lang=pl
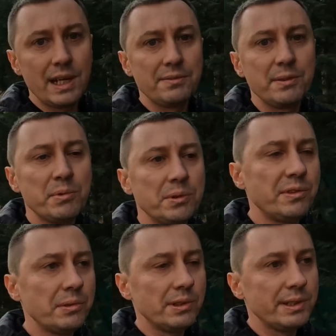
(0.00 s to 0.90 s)
Jak wybuchł
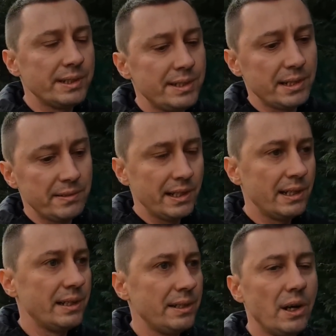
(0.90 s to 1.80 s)
w ogóle ten cały
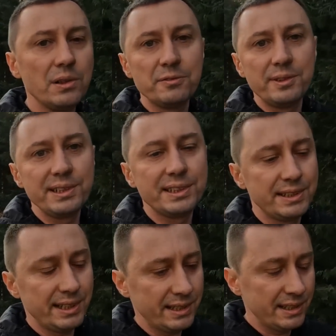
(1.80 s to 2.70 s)

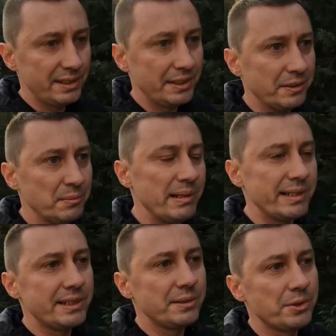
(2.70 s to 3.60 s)
konflikt, tak, to
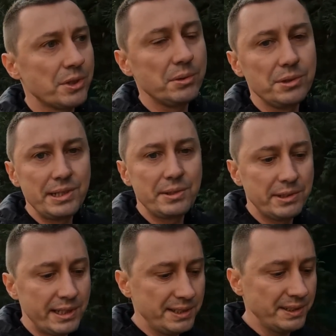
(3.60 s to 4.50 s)
bardzo dużo ludzi z
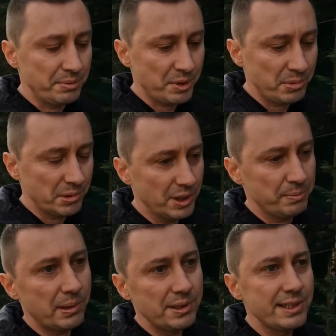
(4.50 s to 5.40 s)
Ukrainy przybyło
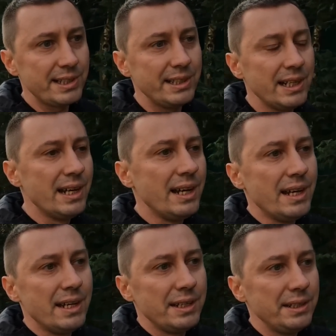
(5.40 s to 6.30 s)
do Polski
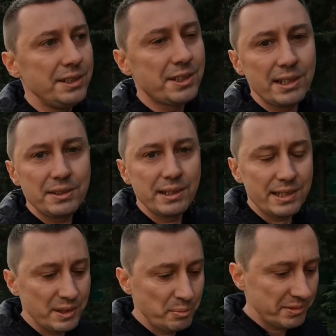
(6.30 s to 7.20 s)
i trzeba to
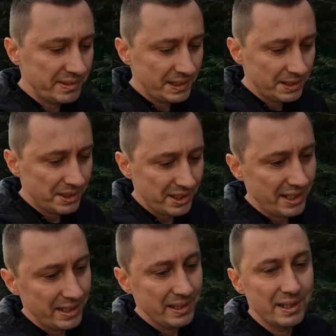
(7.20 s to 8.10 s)
jasno powiedzieć,
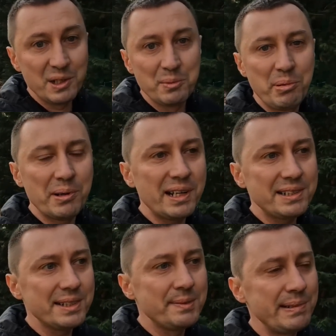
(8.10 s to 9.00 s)
że
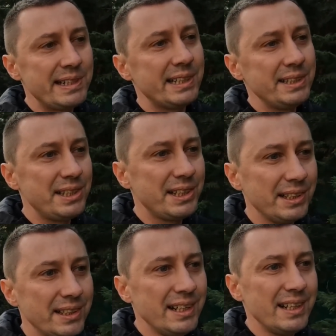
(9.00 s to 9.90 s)
Polacy spisali się